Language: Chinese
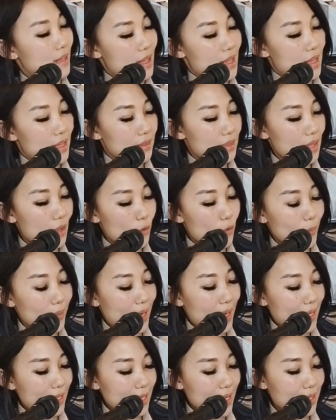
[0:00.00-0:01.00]
让我们来
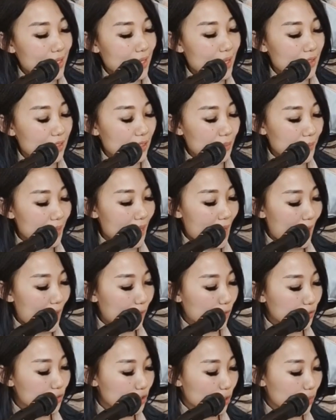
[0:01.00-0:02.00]
看看里面还有
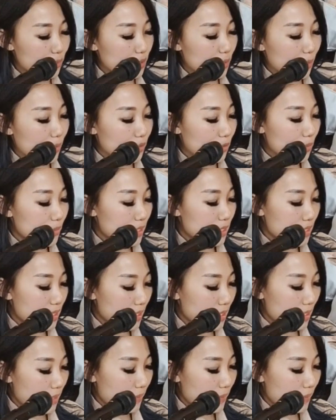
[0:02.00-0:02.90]
送什么东西，